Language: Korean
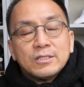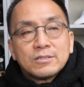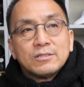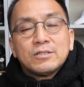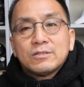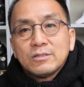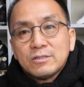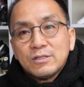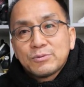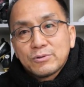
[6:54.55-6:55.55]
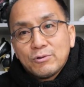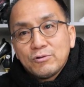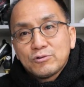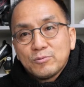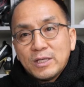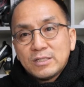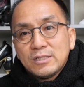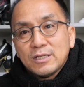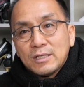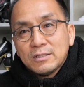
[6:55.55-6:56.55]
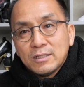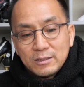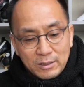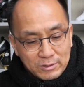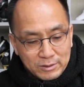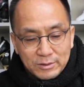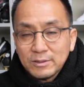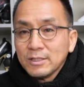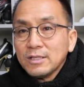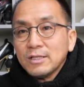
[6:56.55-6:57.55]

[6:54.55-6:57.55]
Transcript: 전체적인 그립성은 오히려 좀 해치지 않냐 이제 이런